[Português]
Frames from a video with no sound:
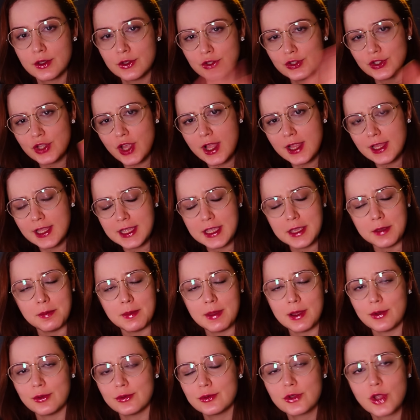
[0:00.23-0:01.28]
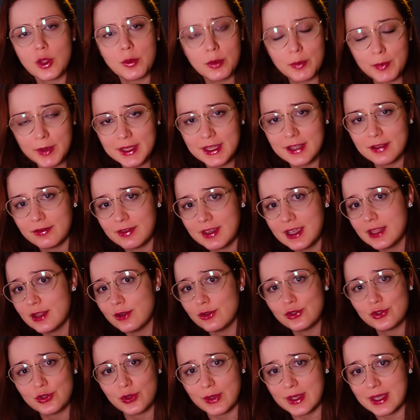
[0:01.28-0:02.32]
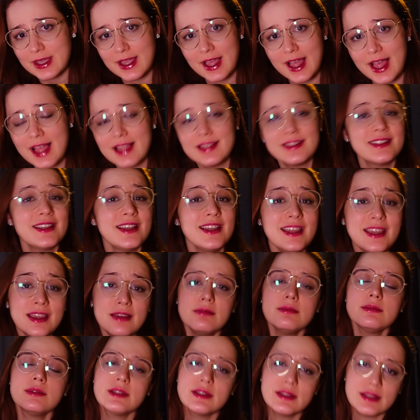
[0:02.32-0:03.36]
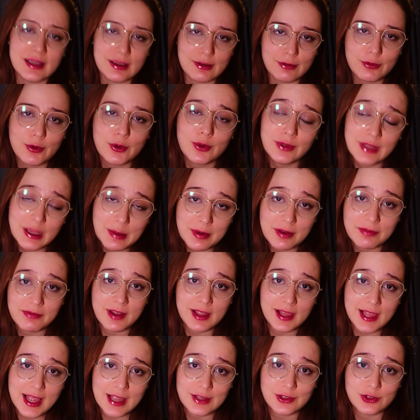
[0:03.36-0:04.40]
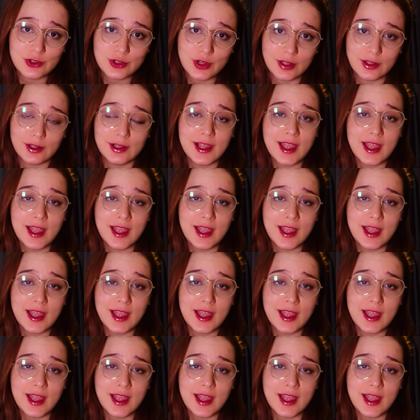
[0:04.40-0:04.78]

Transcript: Salve, irmãos! Como podem ver, não estou em casa e, sim, voltei para falar de Solo